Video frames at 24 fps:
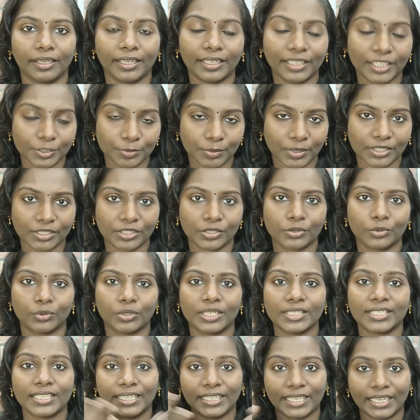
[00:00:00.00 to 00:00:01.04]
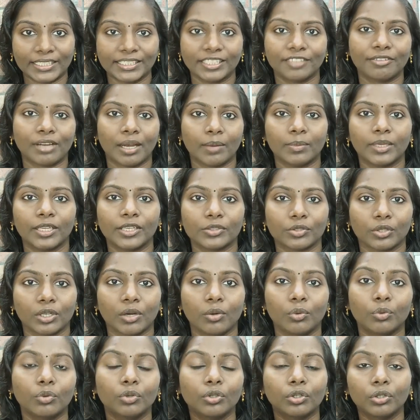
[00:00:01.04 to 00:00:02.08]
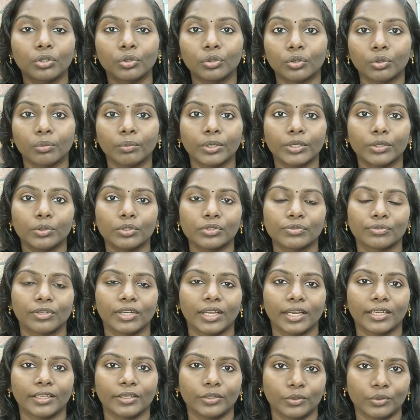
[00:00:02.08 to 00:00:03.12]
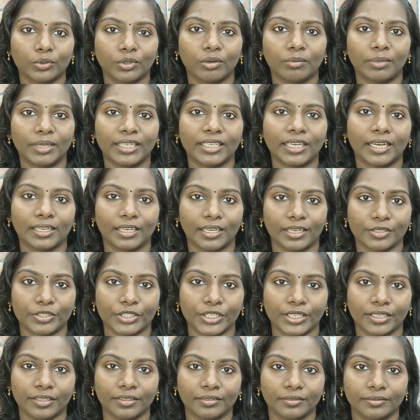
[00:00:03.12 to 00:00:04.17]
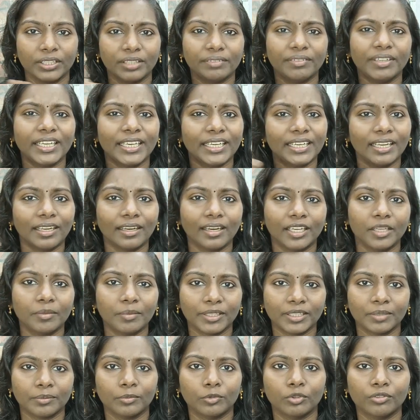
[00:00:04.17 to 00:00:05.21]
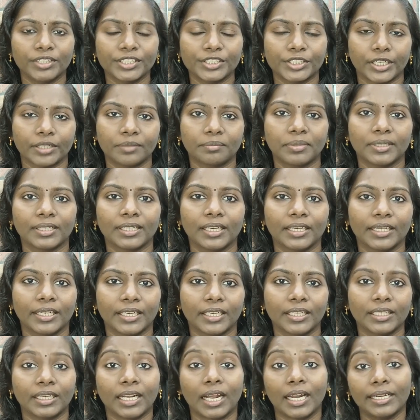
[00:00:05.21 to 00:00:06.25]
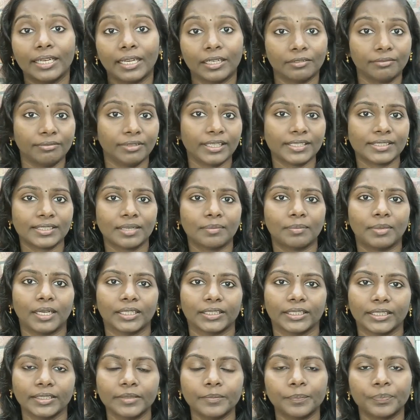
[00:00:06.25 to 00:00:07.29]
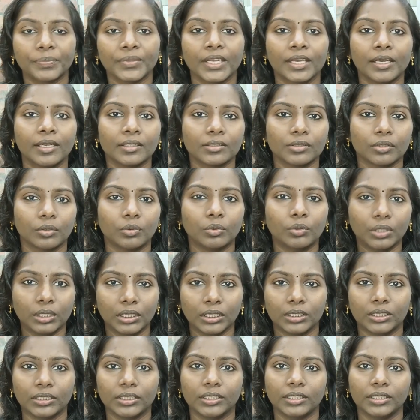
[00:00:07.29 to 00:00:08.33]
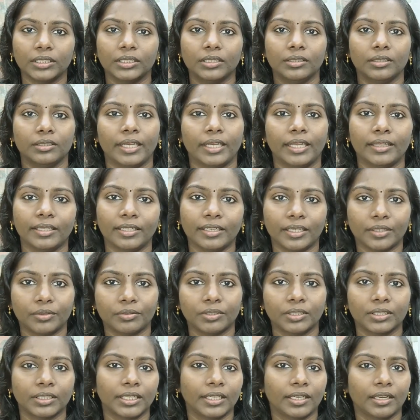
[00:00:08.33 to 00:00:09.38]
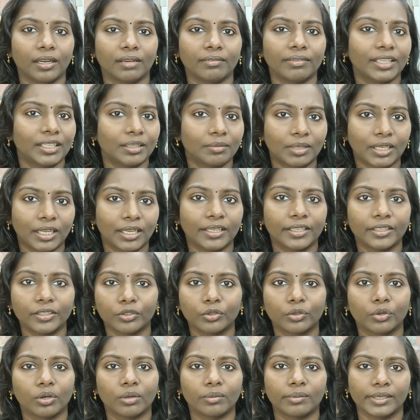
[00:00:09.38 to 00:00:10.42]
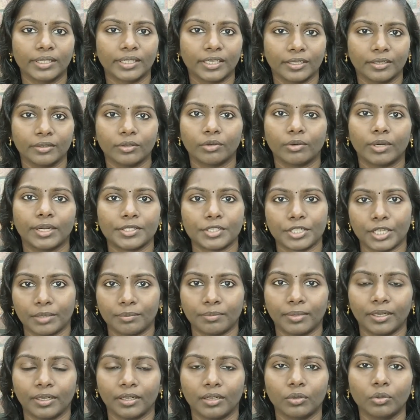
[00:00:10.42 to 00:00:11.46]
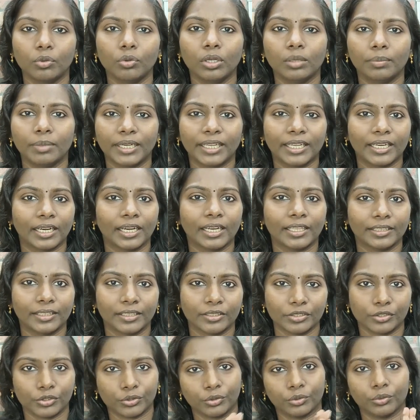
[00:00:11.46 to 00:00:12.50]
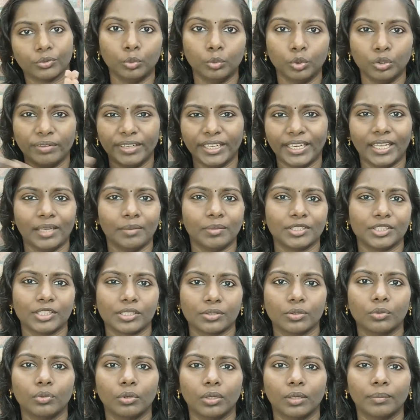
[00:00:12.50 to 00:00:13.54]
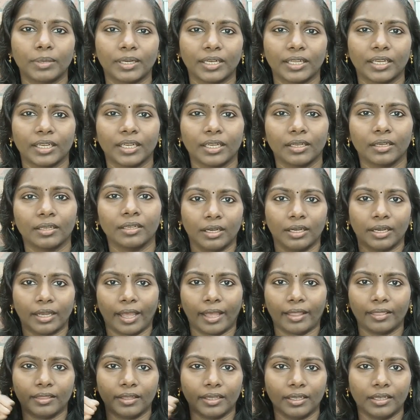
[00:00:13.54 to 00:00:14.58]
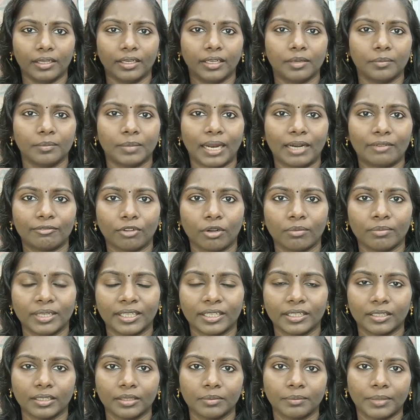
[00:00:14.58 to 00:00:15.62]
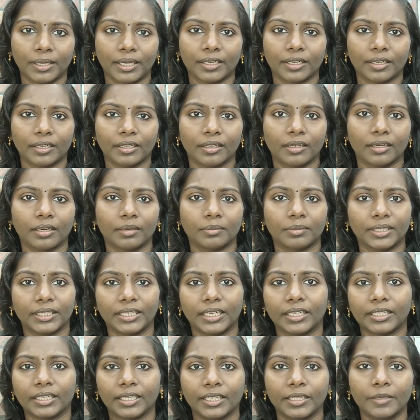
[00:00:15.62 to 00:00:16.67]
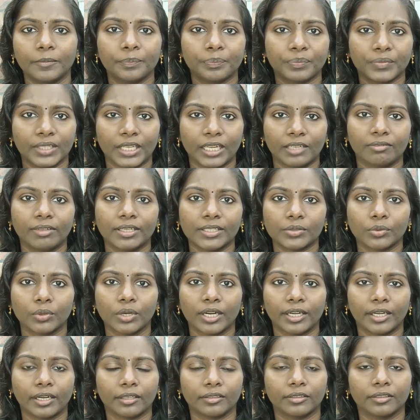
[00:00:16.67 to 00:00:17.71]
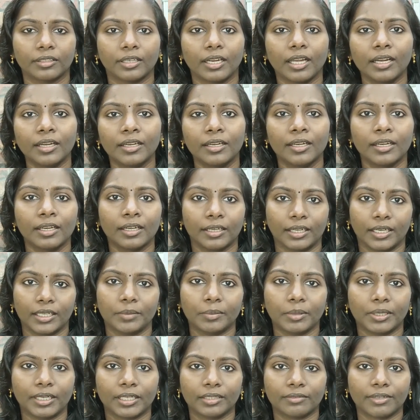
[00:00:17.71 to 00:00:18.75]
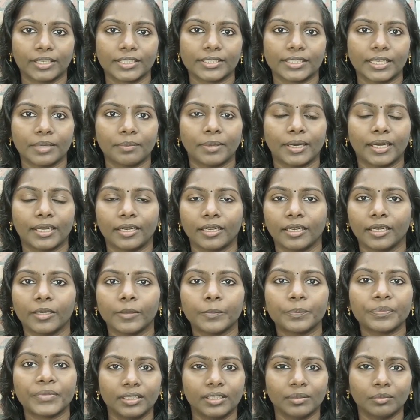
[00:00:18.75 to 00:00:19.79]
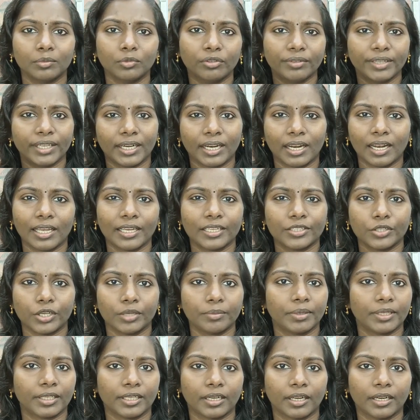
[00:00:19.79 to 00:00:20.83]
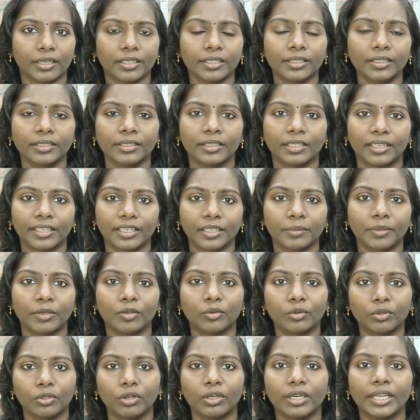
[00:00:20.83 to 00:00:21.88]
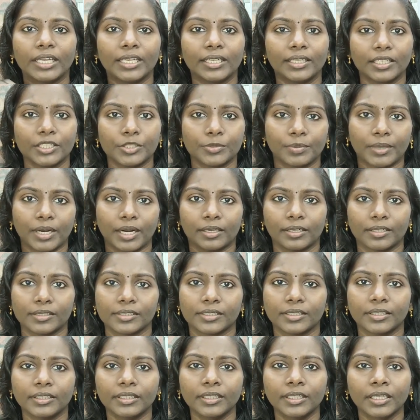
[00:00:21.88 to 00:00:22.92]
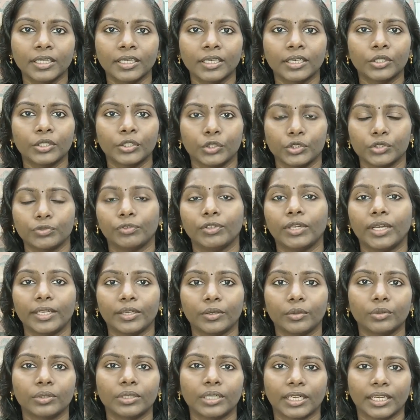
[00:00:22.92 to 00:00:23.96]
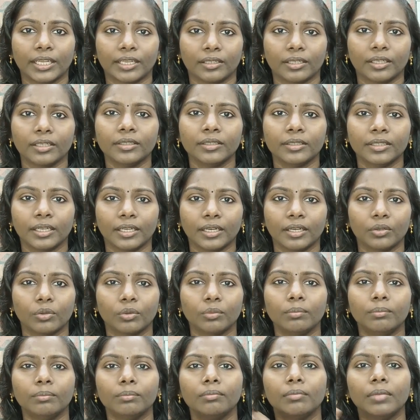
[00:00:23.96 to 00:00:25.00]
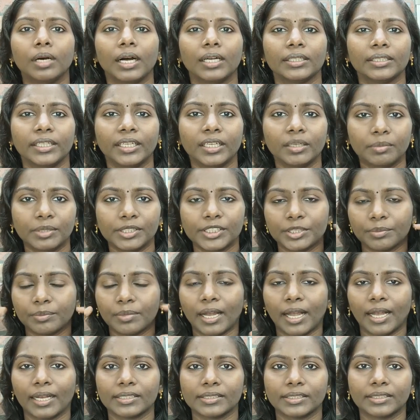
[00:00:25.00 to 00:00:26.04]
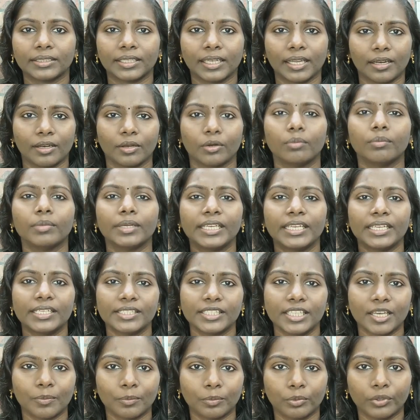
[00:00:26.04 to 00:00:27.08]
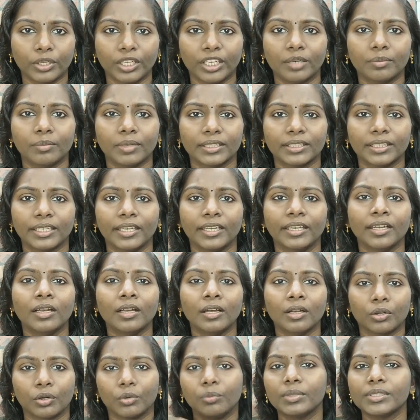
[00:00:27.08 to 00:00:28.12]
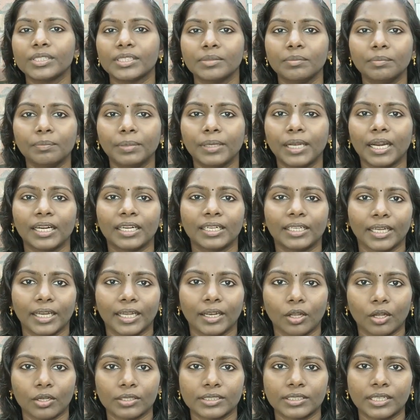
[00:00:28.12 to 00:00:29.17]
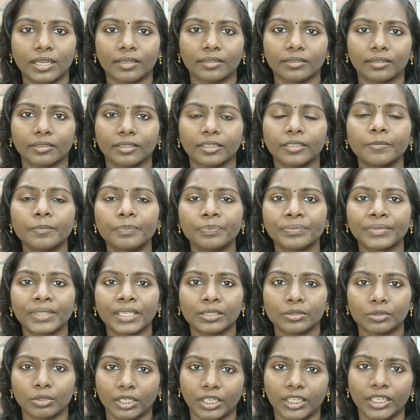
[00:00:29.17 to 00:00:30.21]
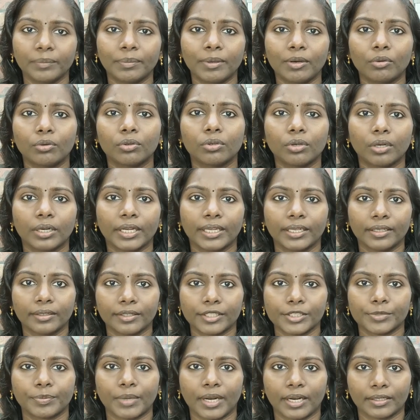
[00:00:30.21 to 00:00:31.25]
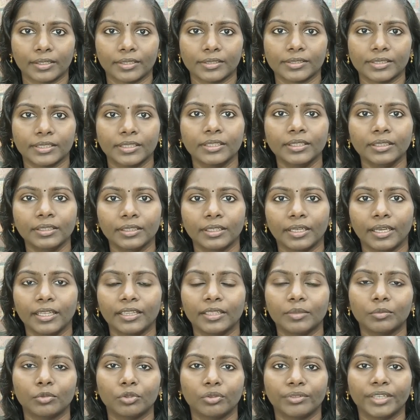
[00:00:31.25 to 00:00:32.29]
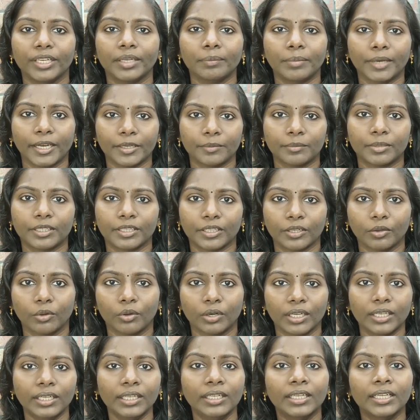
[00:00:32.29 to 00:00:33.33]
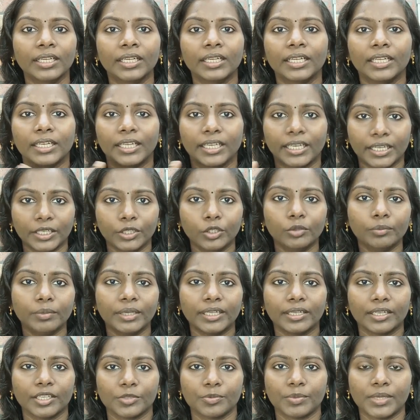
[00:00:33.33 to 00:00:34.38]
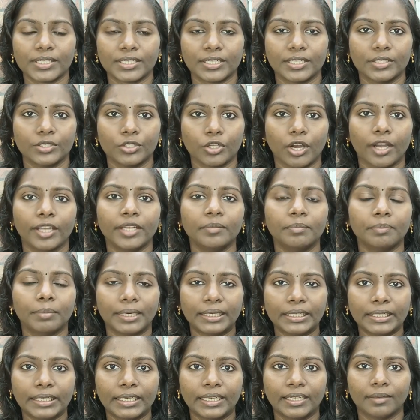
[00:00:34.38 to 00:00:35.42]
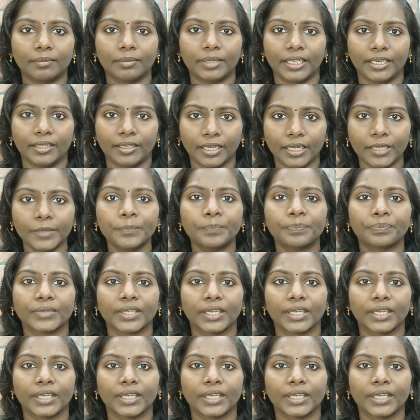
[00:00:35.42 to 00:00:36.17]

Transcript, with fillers: இங்கிலீஷ் மாஸ்டர் ஸ்டூடெண்ட்ஸ் அண்ட் எல்ஜி ஃபேமிலிக்கு சொன்னால் உங்களுக்கும் ரொம்ப யூஸ்ஃபுல்லாக இருக்கும் அப்படின்னு நான் நினச்சேன் ஸோ இந்த வீக்கெண்டில் கண்டிப்பாக இந்த மூவி செக் பண்ணலாம் நீங்கள் நான் நெட்ஃப்ளிக்ஸில் பார்த்தேன் ஸோ உங்களுக்கு எந்த நெட்ஒர்க்கில் அவைலபிளாக இருக்கும் அப்படின்றத ஒரு வாட்டி செக் பண்ணுங்கள் கூகுள் பண்ணிங்கனாலே தெரிஞ்சிடும் மூவி நேம் ஜஸ்ட் கூகுள் பண்ணுங்கள் uh, எந்த இந்தியன் பிளாட்ஃபார்மில் இருக்குன்னு பாருங்கள் அப்படி இல்லாட்டி நெட்ஃப்ளிக்ஸ் உங்ககிட்ட இருந்ததுன்னா கண்டிப்பாக நெட்ஃப்ளிக்ஸ்லேயே பாருங்கள் இந்த மூவியை நல்லா என்ஜாய் பண்ணேன் நான் கண்டிப்பாக உங்களோட இங்கிலீஷ் ப்ராக்டிஸ்க்கு யூஸ்ஃபுல்லாக இருக்கும்னு நினைக்கிறேன் ஏன்னா ரொம்ப அதிகபட்சமாக ஆக்சென்ட்லாம் இல்லை ரொம்ப ஈஸியாக புரிகிற மாதிரி ரொம்ப சிம்பிளான டயலாக்ஸ்லாம் இருந்தது ஸோ கண்டிப்பாக உங்களோட இங்கிலீஷ் ப்ராக்டிஸ்க்கு இந்த மூவியை பயன்படுத்திக்கோங்க நீங்கள் இன்னும் இங்கிலீஷ் மாஸ்டரி ஜாயின் பண்ணல அப்படின்னா